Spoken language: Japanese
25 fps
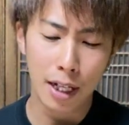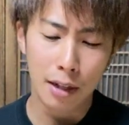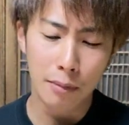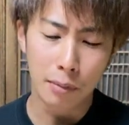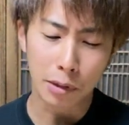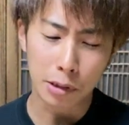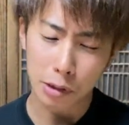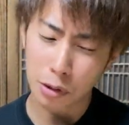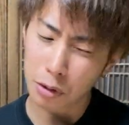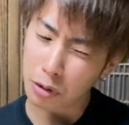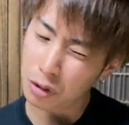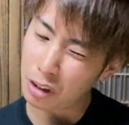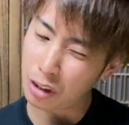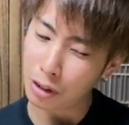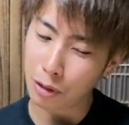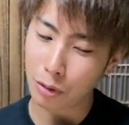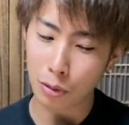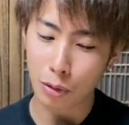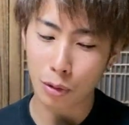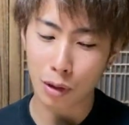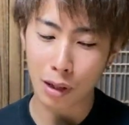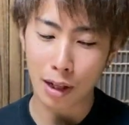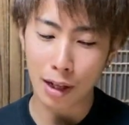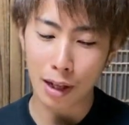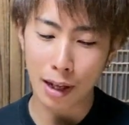まあ、ちょっと
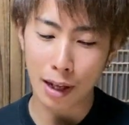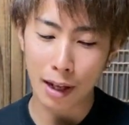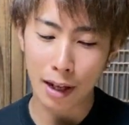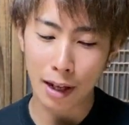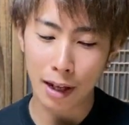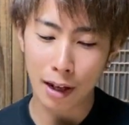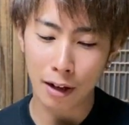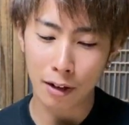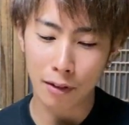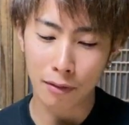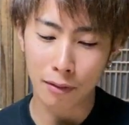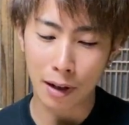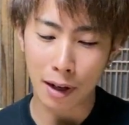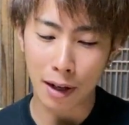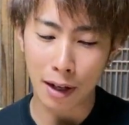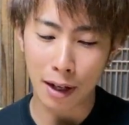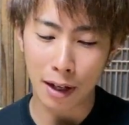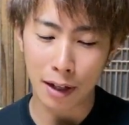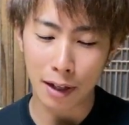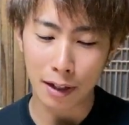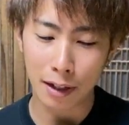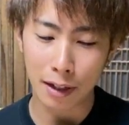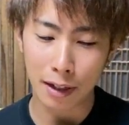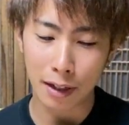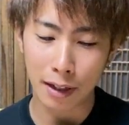これ
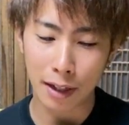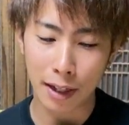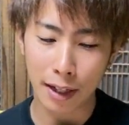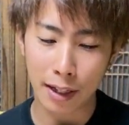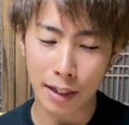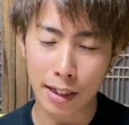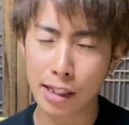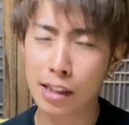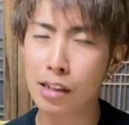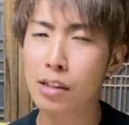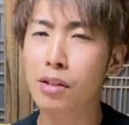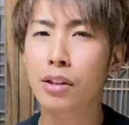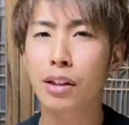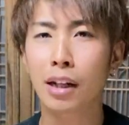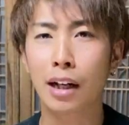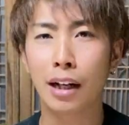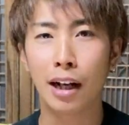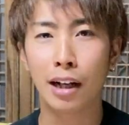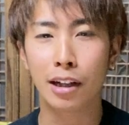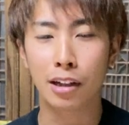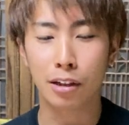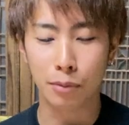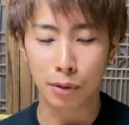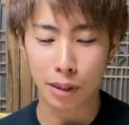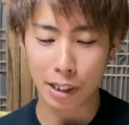はえきついか
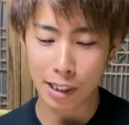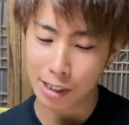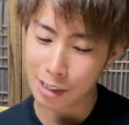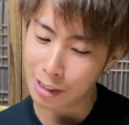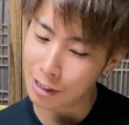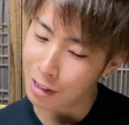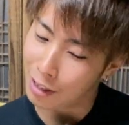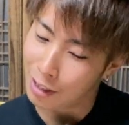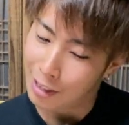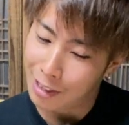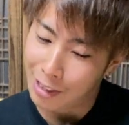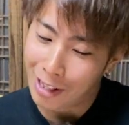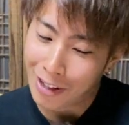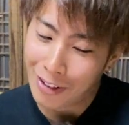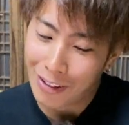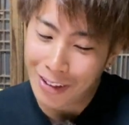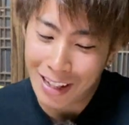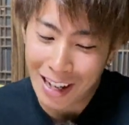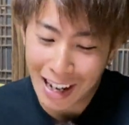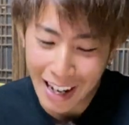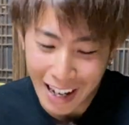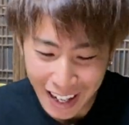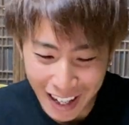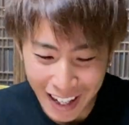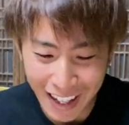なときついっていう
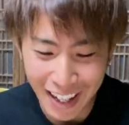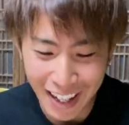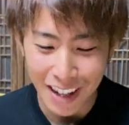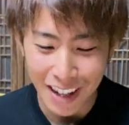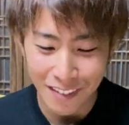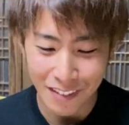か